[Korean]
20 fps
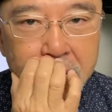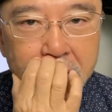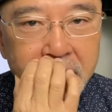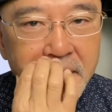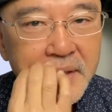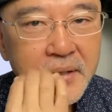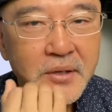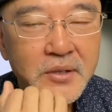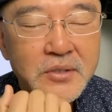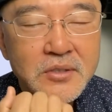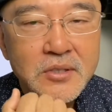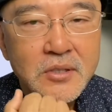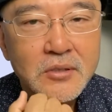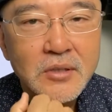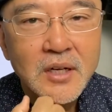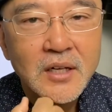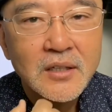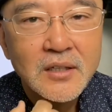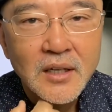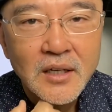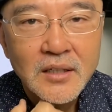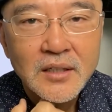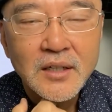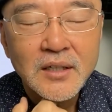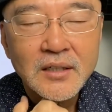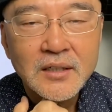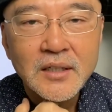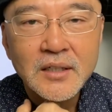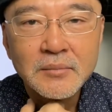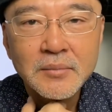영적을 한 게 아니라
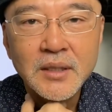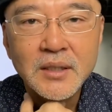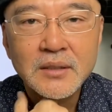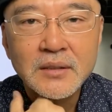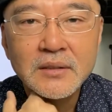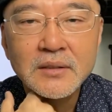그냥 막